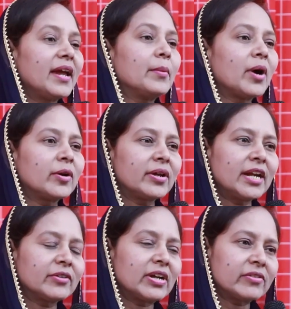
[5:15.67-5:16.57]
నయమాను
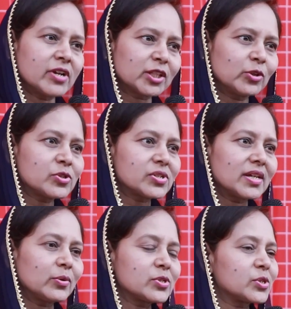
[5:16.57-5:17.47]
అనేటువంటి వ్యక్తి
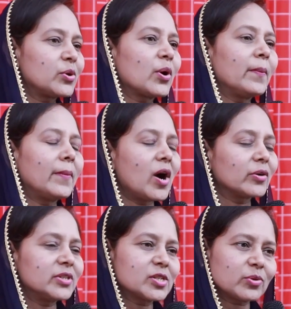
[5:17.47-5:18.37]
వచ్చి కుష్ఠరోగం
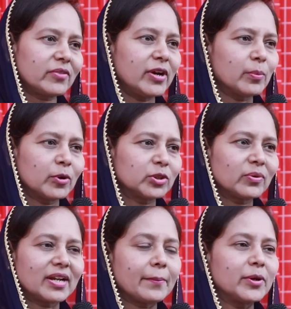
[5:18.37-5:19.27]
బాగు చేసుకుని
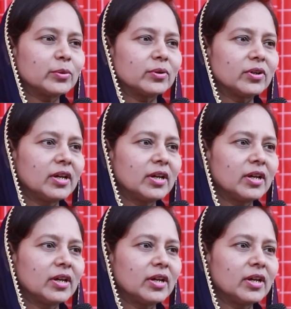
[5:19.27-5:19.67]
వెళ్ళిపోతూ ఉన్నప్పుడు